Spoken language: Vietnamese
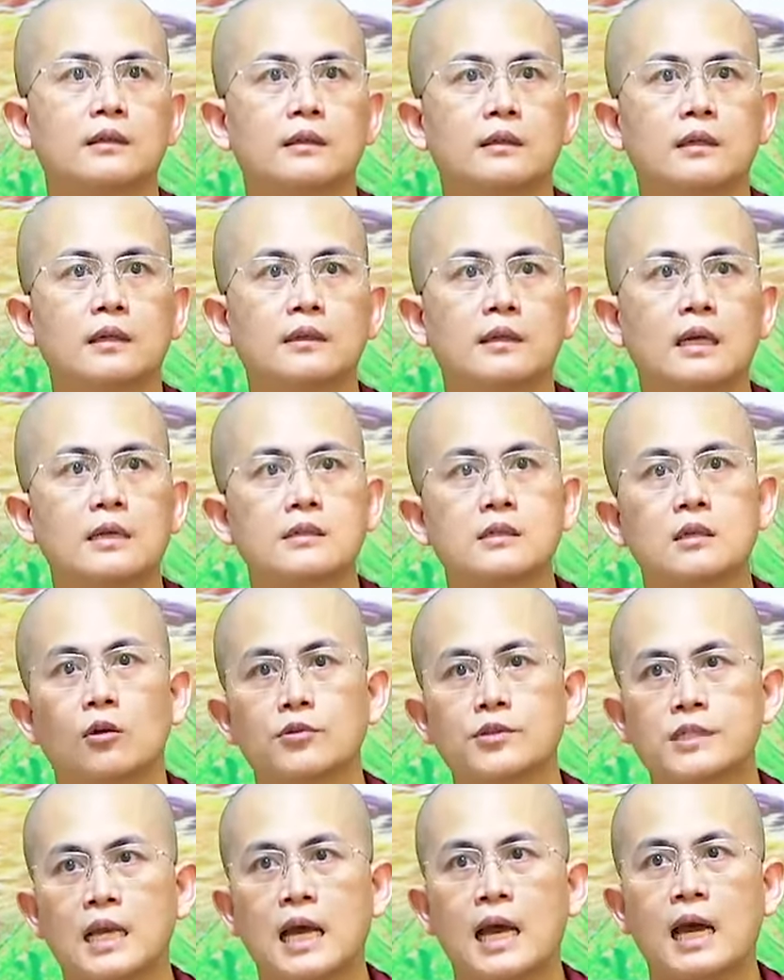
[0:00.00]
rất là
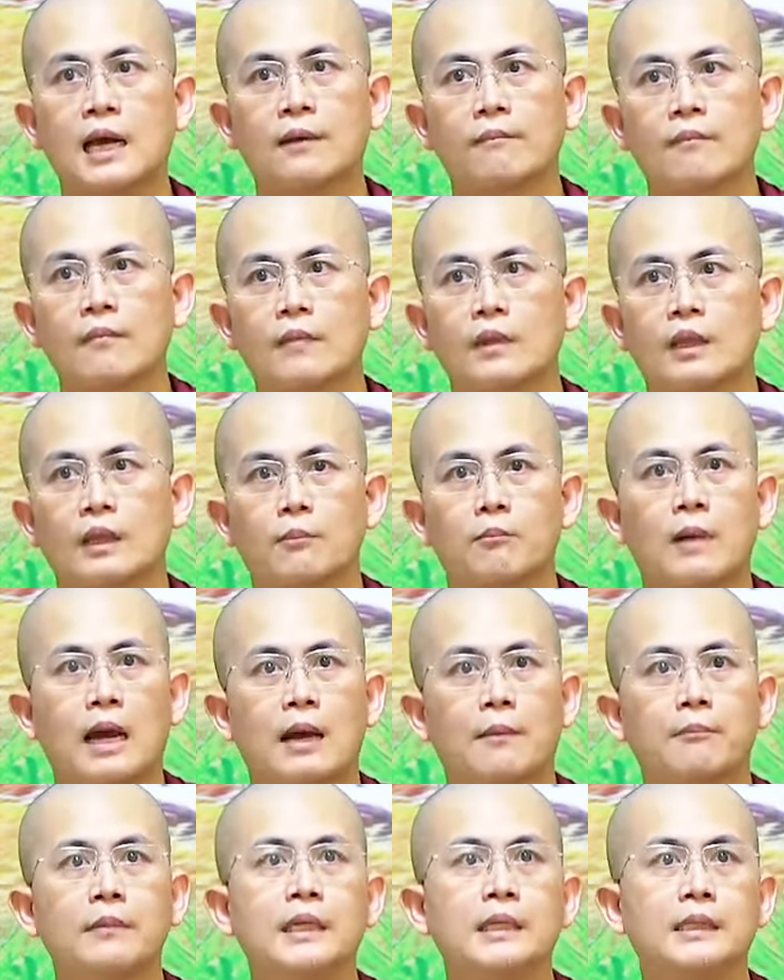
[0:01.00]
xấu xa
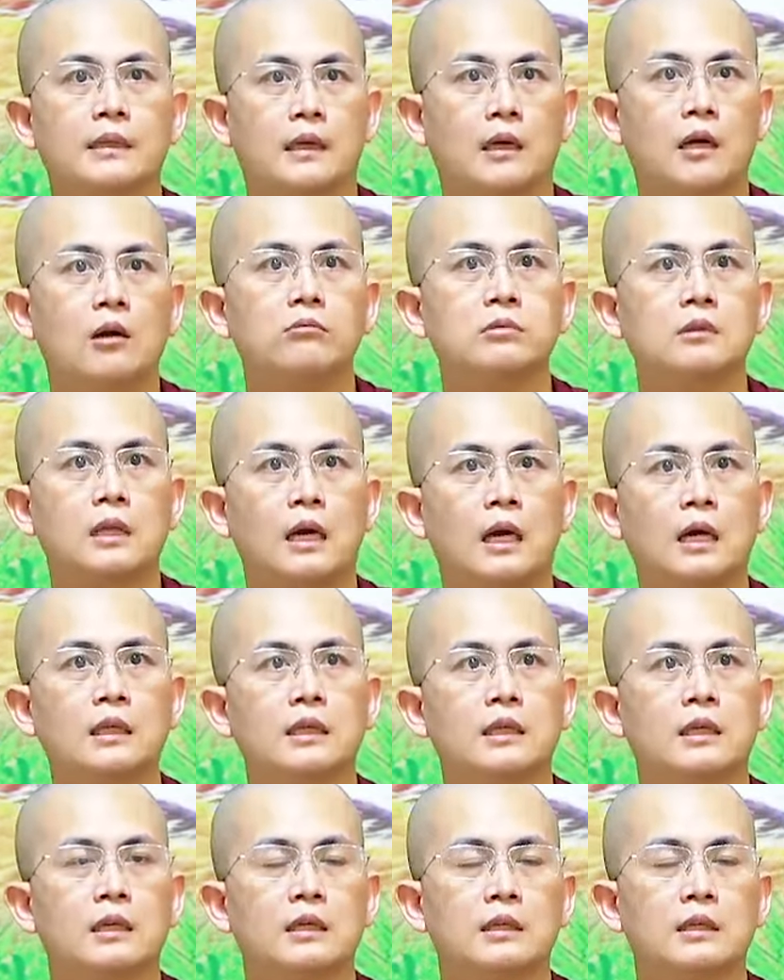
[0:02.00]
mà mình không thấy